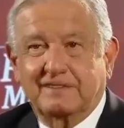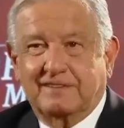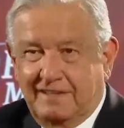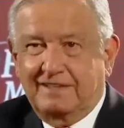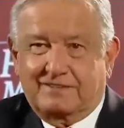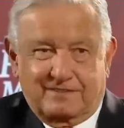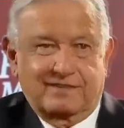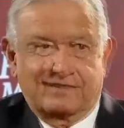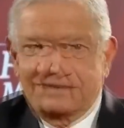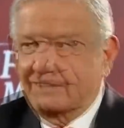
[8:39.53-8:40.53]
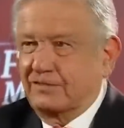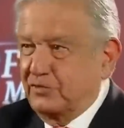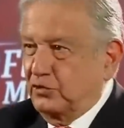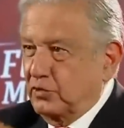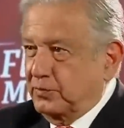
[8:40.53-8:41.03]
y es el
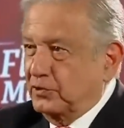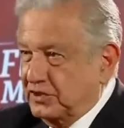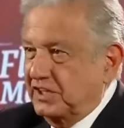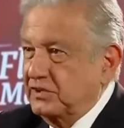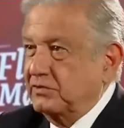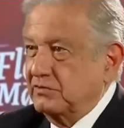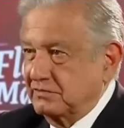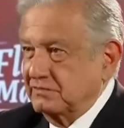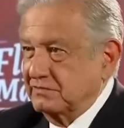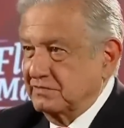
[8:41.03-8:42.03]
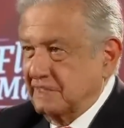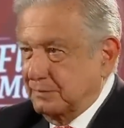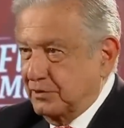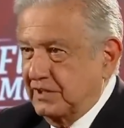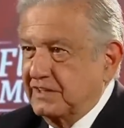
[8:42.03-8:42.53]
fruto podrido de
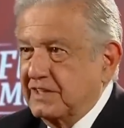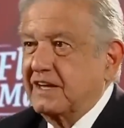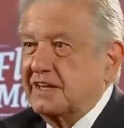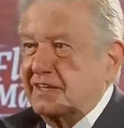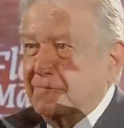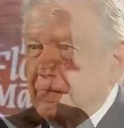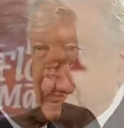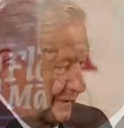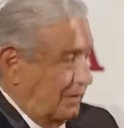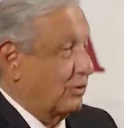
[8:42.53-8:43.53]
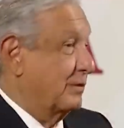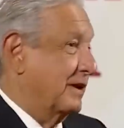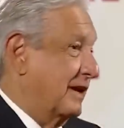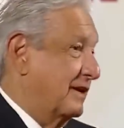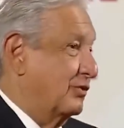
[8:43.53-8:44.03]
la política
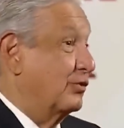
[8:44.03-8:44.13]
neoliberal o